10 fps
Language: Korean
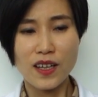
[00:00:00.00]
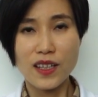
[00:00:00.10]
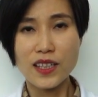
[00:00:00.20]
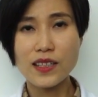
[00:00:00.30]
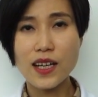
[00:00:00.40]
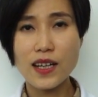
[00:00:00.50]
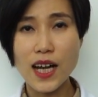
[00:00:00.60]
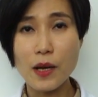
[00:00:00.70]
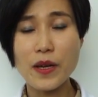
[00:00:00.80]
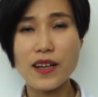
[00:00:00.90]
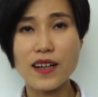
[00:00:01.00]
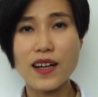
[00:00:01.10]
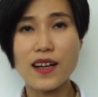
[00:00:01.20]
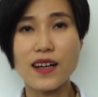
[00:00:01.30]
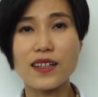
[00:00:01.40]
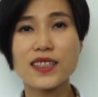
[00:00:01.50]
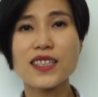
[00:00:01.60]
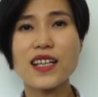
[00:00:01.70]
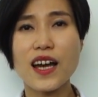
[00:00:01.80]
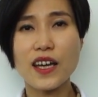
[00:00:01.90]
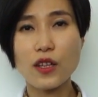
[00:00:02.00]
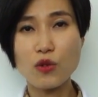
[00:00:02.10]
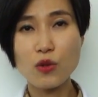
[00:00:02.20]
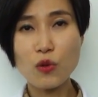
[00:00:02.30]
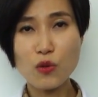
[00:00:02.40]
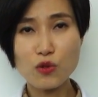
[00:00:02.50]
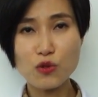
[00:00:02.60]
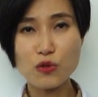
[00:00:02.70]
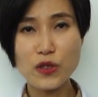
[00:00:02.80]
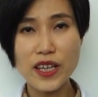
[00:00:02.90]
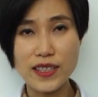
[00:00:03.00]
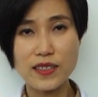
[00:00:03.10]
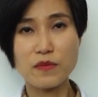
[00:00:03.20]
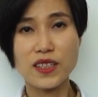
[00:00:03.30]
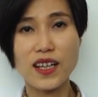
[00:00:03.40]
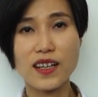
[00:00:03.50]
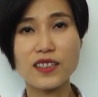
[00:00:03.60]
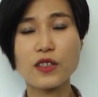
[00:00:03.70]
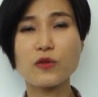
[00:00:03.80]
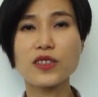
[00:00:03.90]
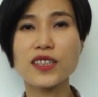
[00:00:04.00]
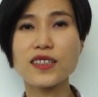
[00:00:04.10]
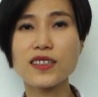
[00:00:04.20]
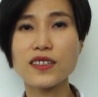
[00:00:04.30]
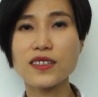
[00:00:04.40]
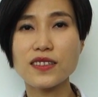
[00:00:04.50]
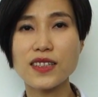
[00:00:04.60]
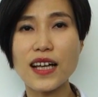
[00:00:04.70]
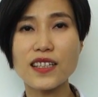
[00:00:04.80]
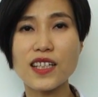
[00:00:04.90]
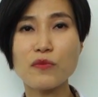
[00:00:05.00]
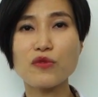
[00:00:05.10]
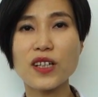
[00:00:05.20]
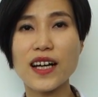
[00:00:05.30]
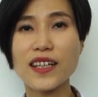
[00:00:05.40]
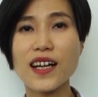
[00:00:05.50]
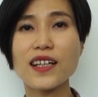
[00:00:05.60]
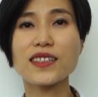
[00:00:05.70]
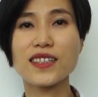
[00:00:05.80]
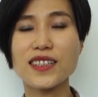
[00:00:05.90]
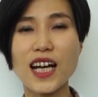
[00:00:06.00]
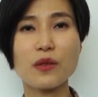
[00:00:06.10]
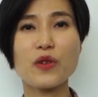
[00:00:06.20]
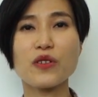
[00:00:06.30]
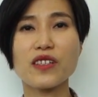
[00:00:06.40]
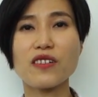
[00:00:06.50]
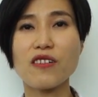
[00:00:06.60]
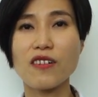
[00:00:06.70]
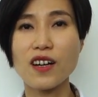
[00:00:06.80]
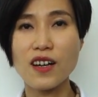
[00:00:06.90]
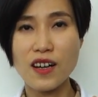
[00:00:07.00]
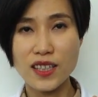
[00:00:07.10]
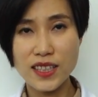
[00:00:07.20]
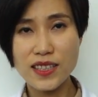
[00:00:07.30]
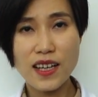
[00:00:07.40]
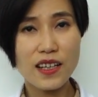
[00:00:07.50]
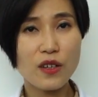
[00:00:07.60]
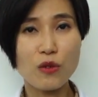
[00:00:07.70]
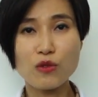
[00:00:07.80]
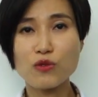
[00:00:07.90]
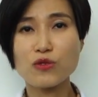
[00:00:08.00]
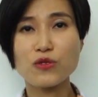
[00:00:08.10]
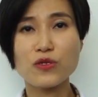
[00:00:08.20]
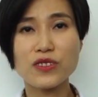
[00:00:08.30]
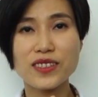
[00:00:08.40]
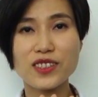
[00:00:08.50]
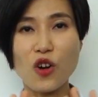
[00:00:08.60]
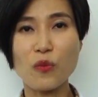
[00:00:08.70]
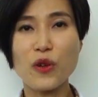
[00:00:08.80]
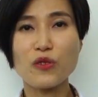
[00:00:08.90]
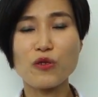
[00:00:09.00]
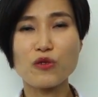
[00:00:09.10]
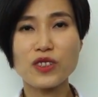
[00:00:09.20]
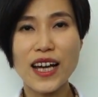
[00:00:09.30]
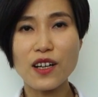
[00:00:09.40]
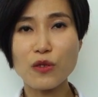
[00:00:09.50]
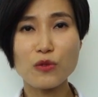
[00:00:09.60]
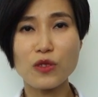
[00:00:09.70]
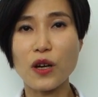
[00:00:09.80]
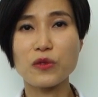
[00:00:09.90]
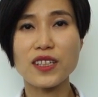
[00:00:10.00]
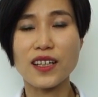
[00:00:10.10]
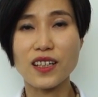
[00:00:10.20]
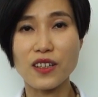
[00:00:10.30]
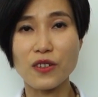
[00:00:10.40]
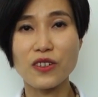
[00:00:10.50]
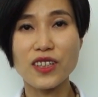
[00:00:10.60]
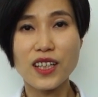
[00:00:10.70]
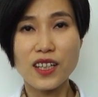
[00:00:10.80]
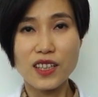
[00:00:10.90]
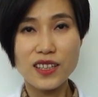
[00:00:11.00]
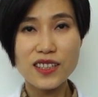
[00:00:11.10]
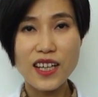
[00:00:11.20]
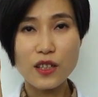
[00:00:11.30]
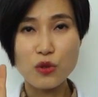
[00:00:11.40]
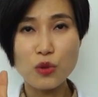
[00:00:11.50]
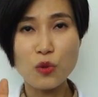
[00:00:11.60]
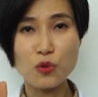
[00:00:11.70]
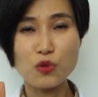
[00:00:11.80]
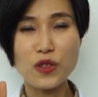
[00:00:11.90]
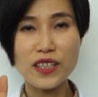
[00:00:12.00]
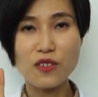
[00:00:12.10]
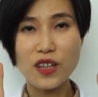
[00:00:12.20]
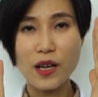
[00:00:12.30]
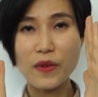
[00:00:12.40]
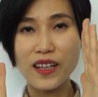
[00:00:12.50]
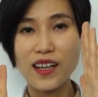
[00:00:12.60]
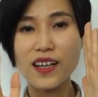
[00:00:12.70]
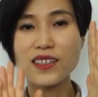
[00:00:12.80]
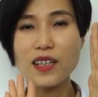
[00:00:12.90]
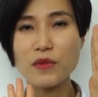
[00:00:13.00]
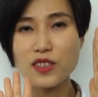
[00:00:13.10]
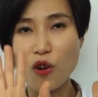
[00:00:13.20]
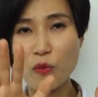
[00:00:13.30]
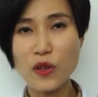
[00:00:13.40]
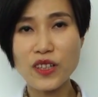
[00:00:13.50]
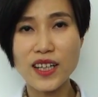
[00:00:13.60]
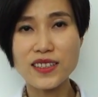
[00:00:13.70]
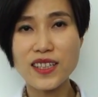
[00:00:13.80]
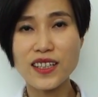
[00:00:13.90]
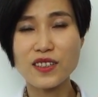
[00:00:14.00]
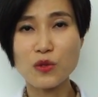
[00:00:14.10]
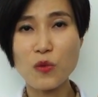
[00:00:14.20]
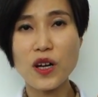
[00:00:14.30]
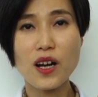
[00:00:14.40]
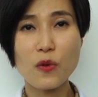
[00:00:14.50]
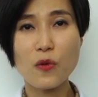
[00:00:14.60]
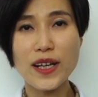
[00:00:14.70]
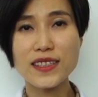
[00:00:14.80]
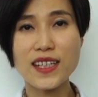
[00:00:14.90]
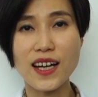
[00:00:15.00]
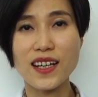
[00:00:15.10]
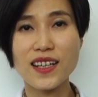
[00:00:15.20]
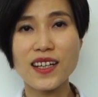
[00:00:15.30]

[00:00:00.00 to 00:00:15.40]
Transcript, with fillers: 일단 카메라가 의사의 뒤통수에 있습니다. 그리고 그한 1분가량 그 장면에서 의사의 얼굴은 정면 얼굴은 한 컷도 나오지 않아요. 의사의 뒤통수에서 카메라, 그 다음에 정면에 앉아있는 송강호 환자.